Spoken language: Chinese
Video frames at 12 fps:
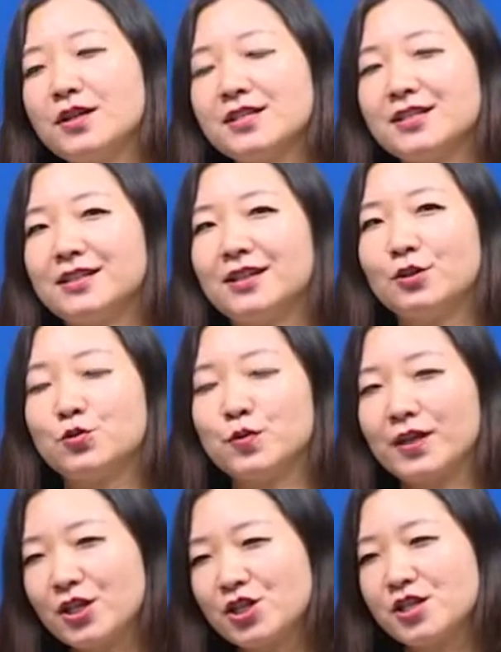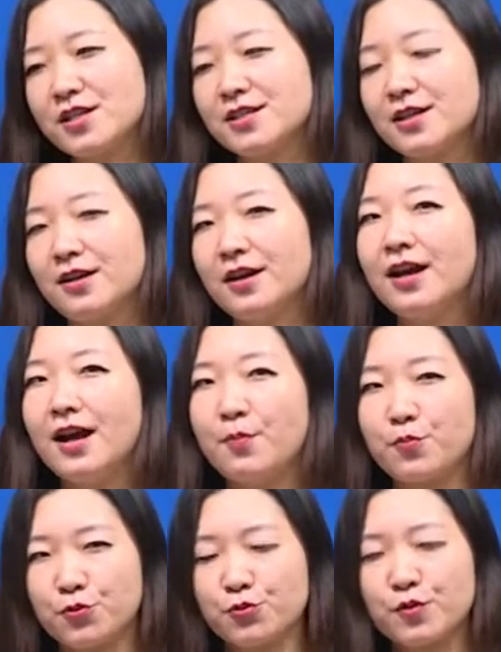的这个昨天吃的这个
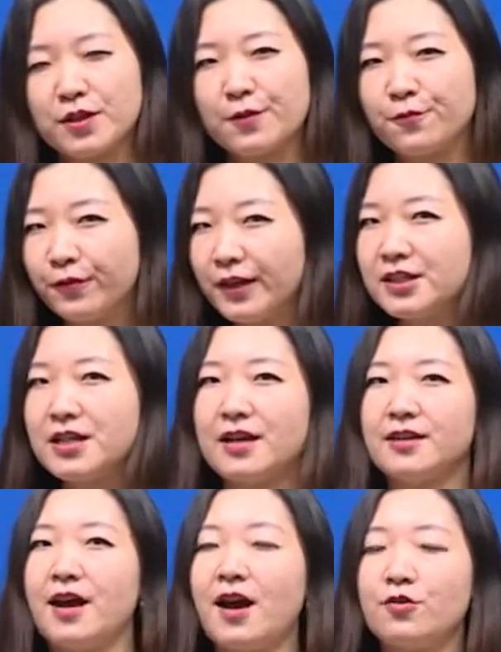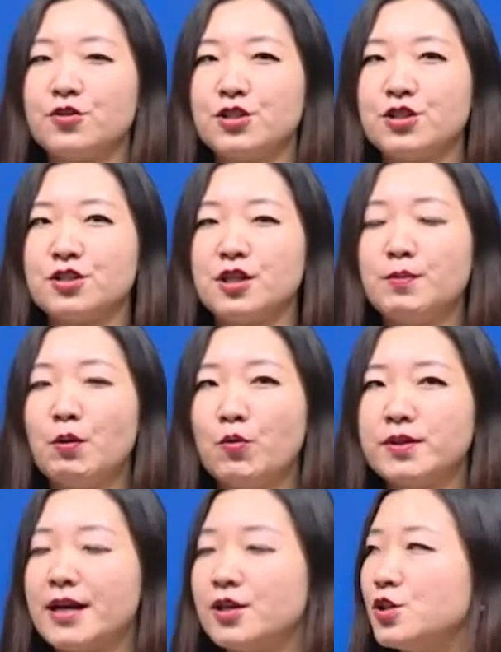普鲁古吉呢非常的好吃。那么
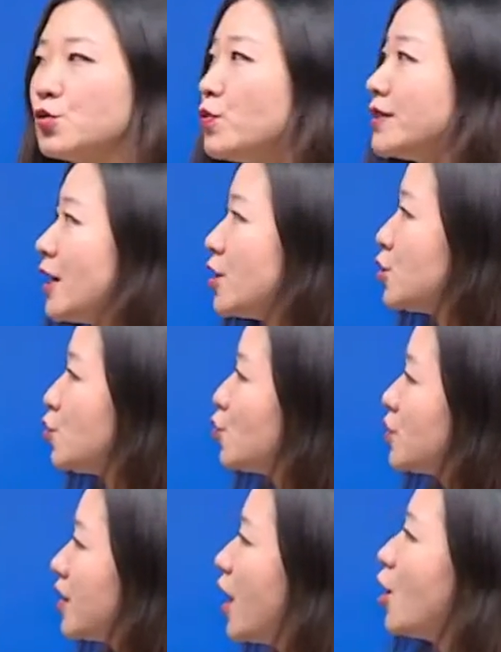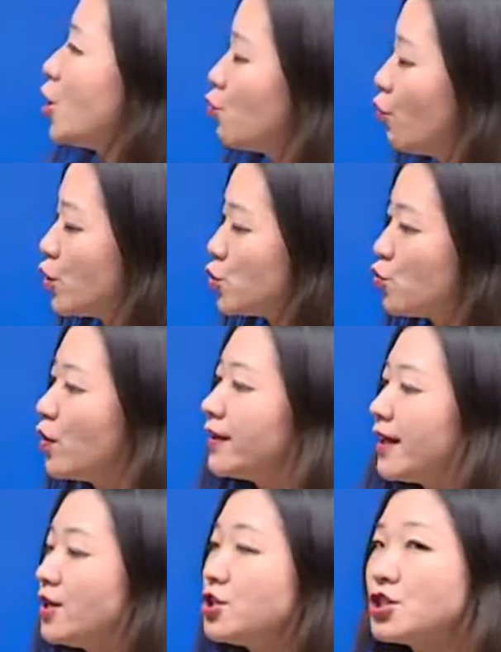我想，我想修饰我昨
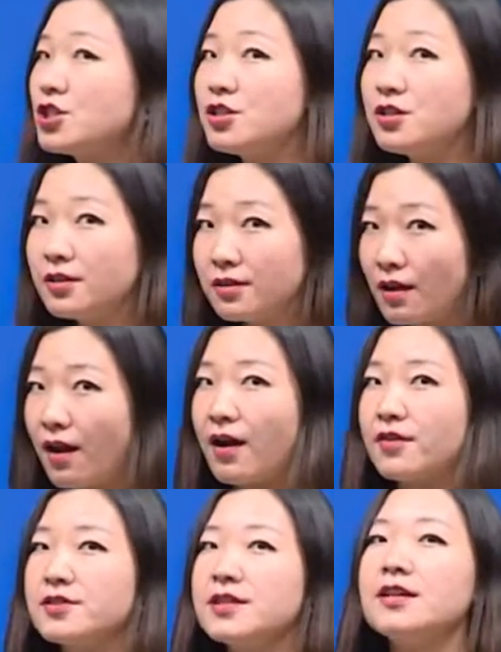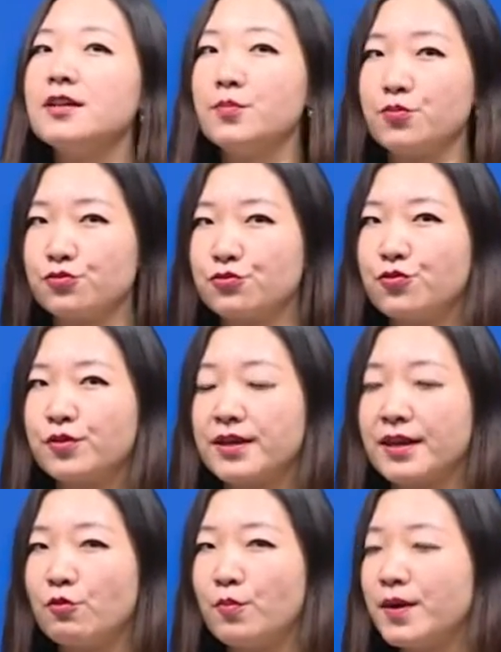天吃的这个普 u 古
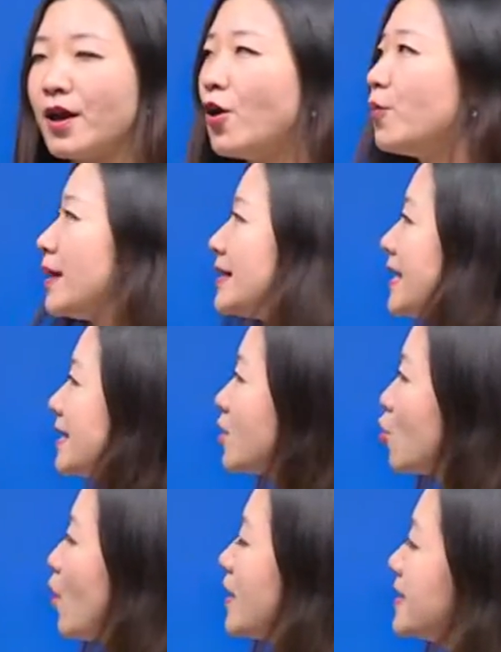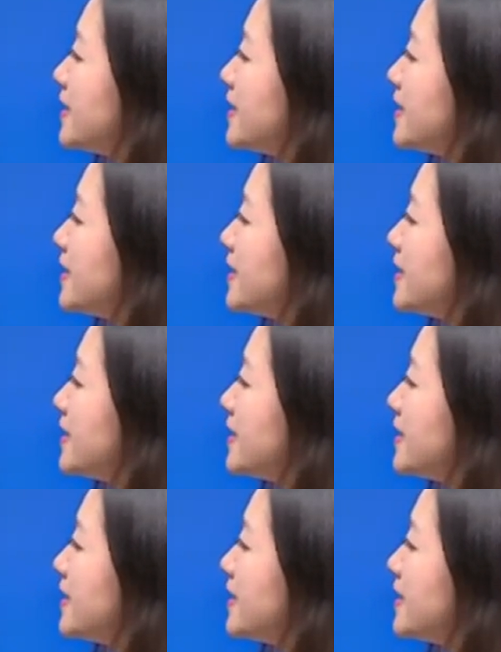吉，我们要后面加这个冠